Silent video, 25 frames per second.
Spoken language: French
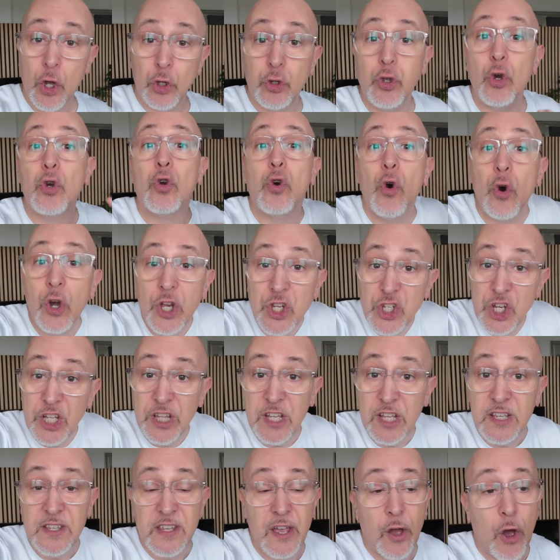de corriger
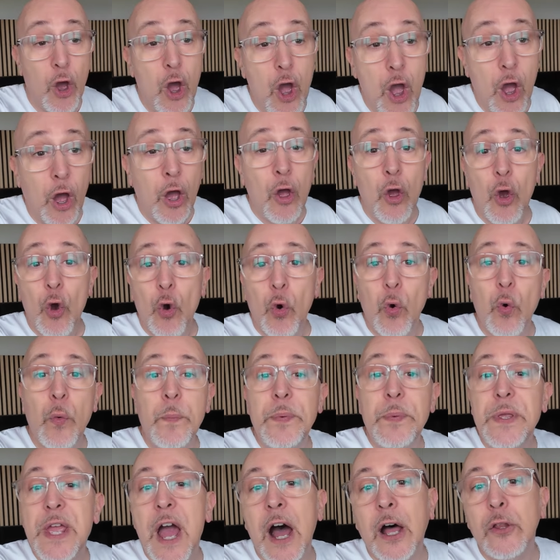des erreurs, ou
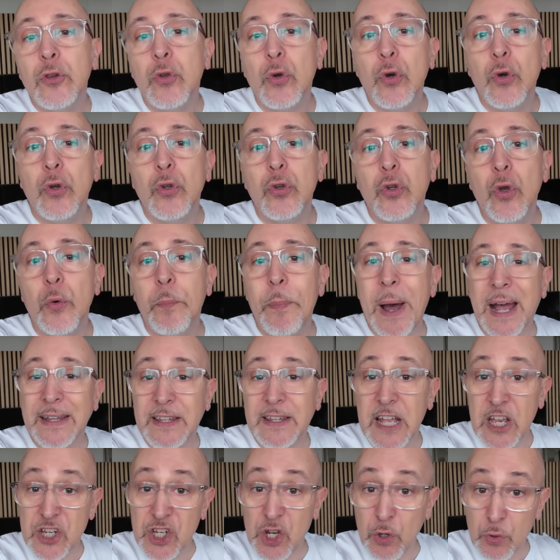bien de,
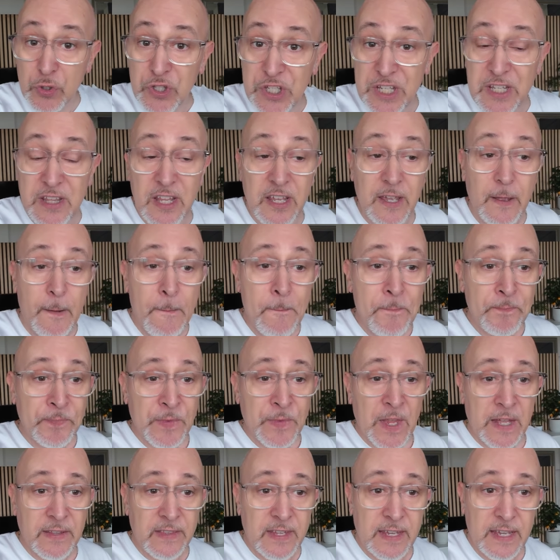partager aussi des,
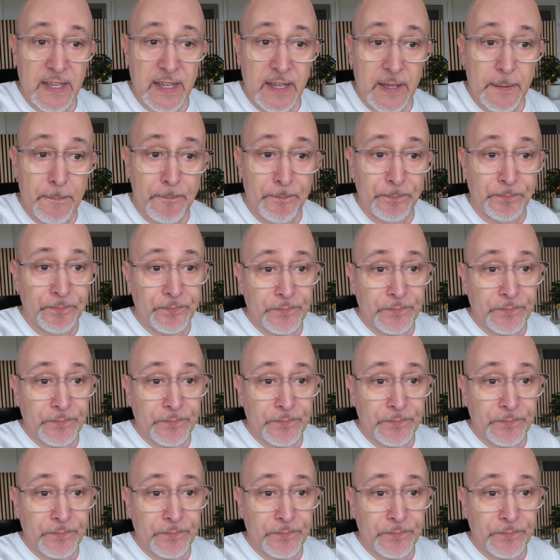des